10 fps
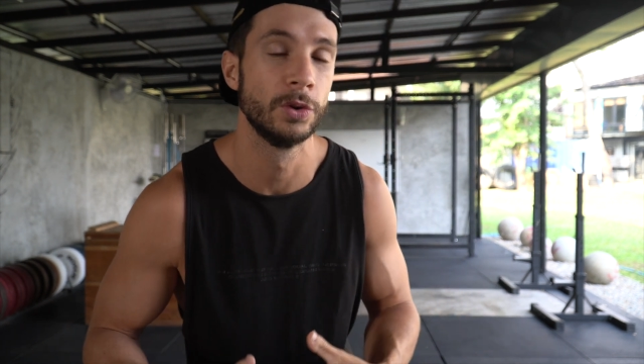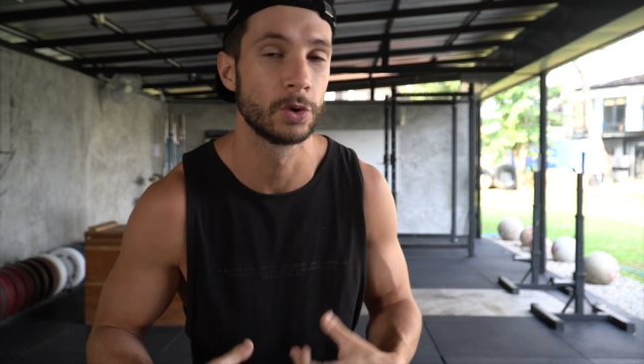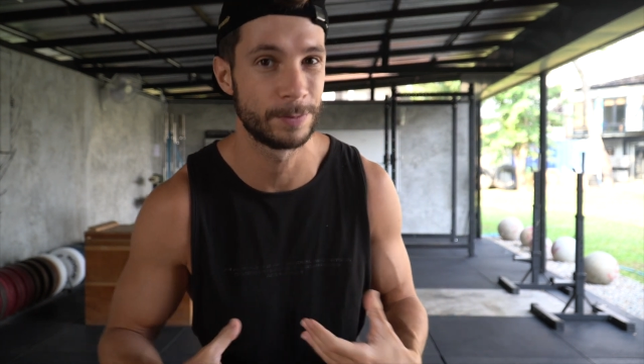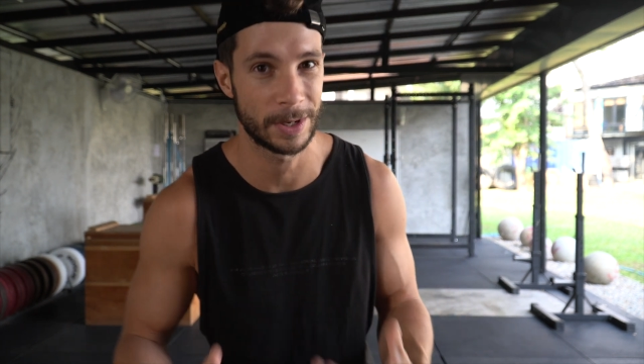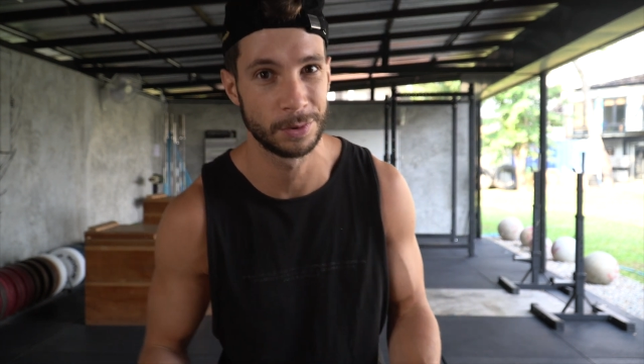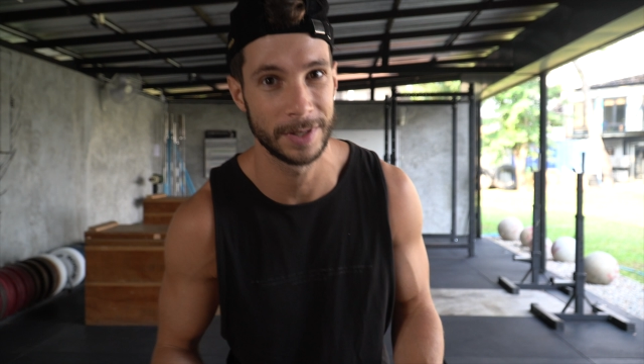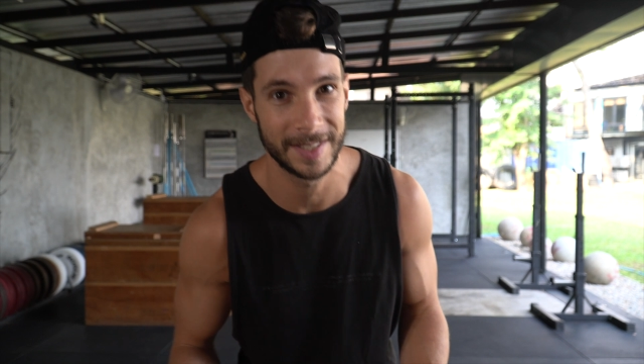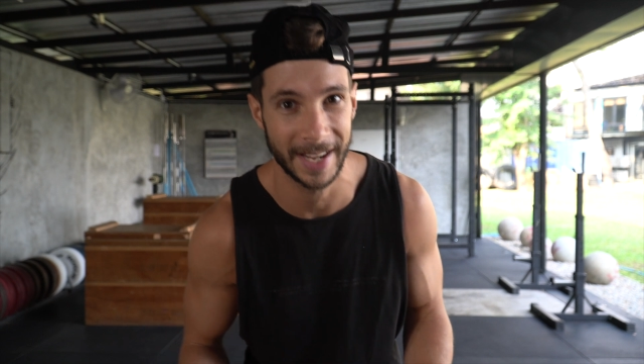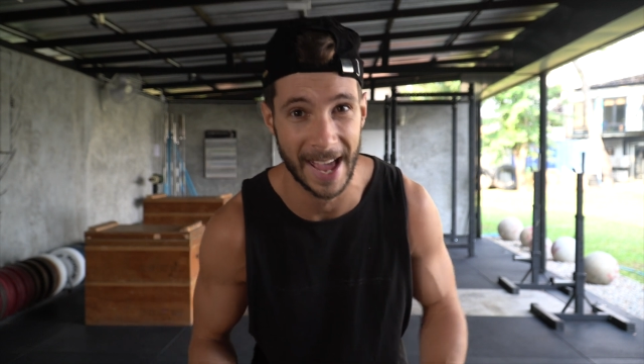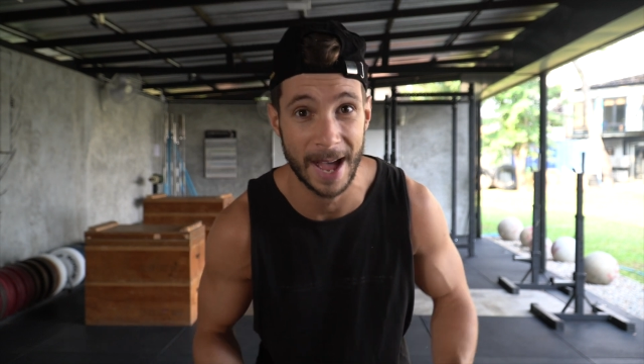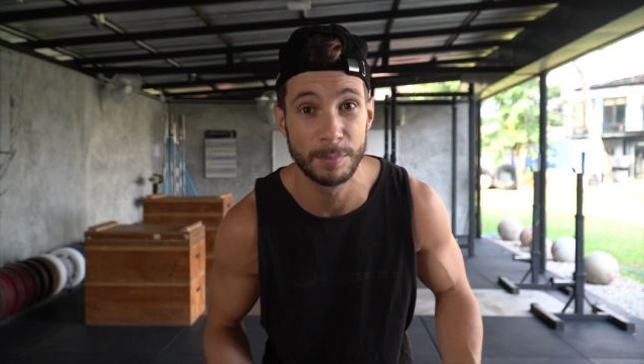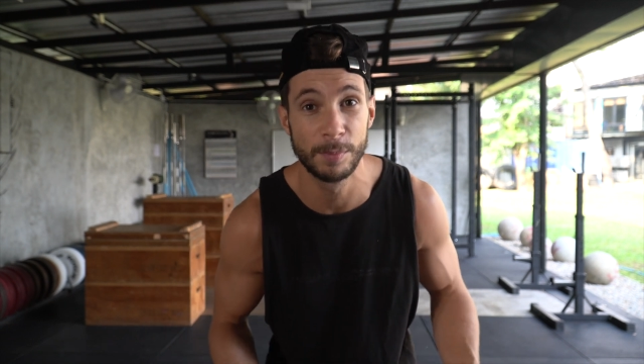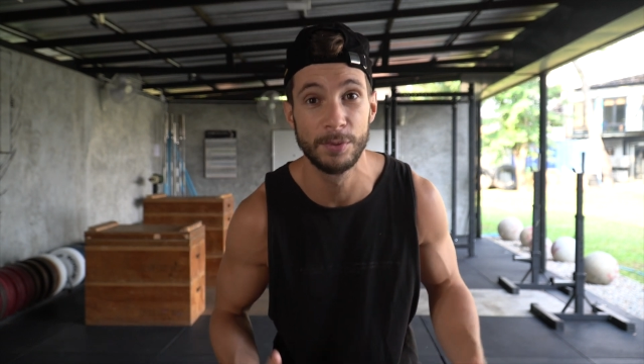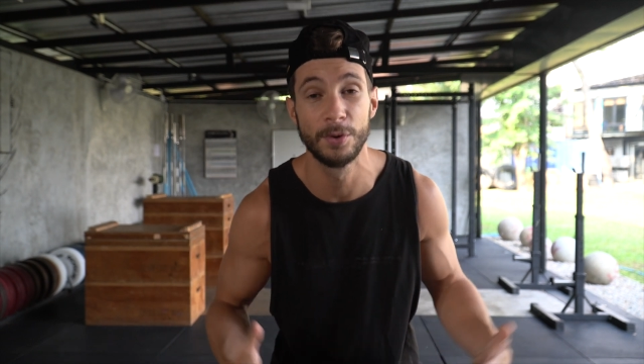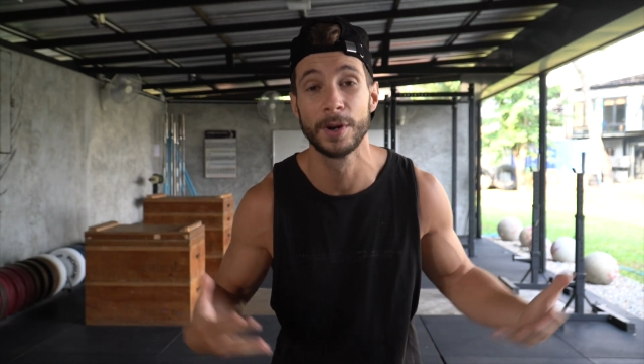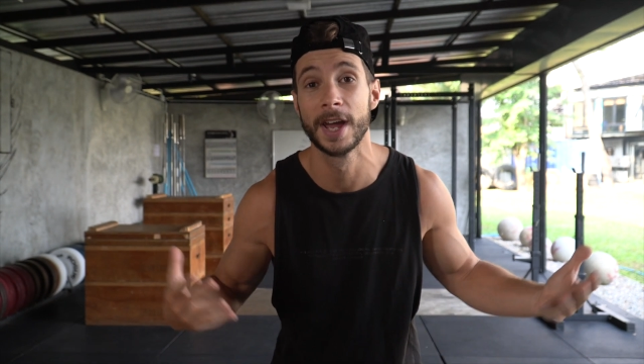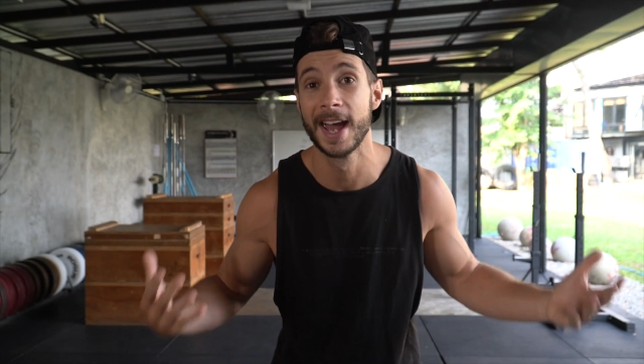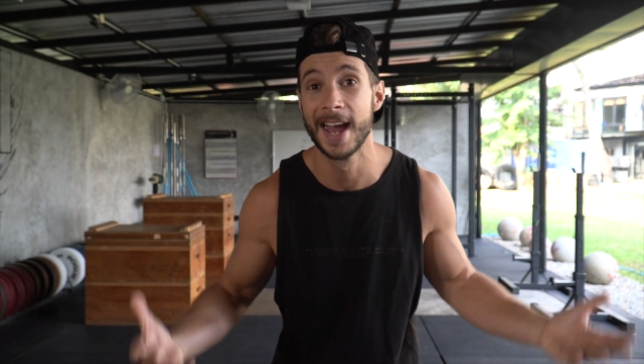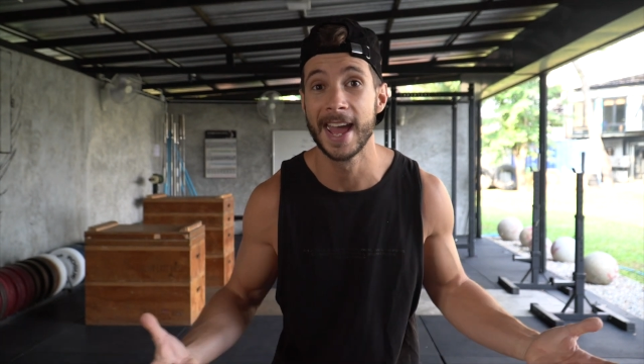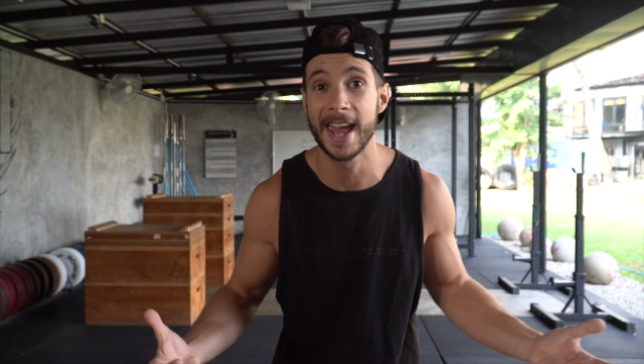Donc je pars sur des séries un peu plus longues
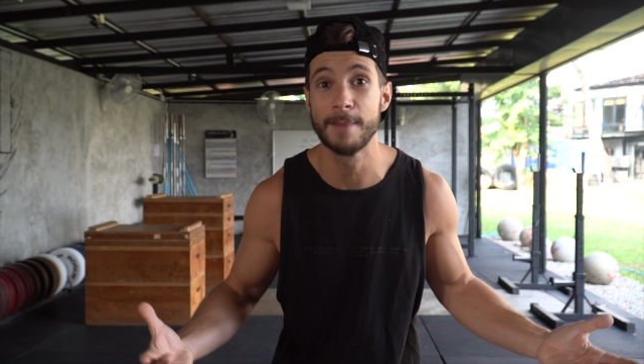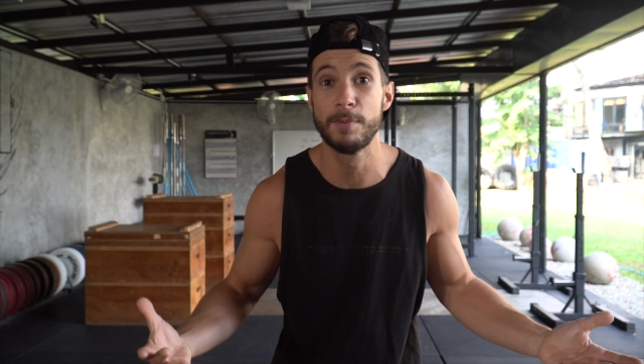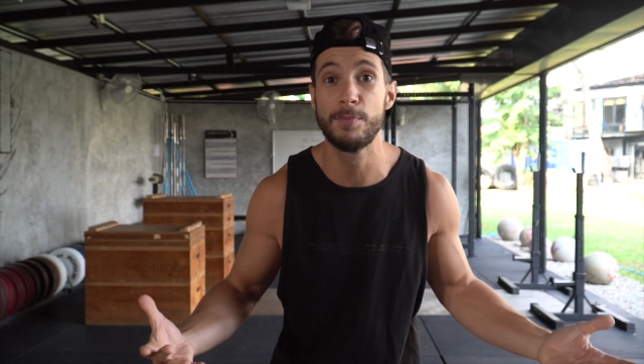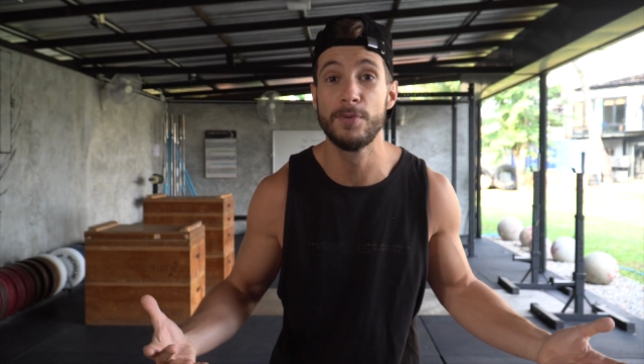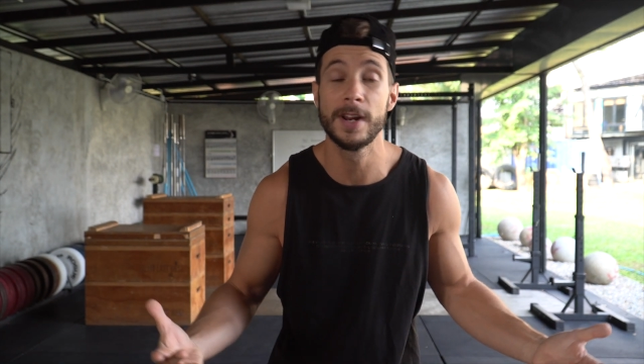et un peu plus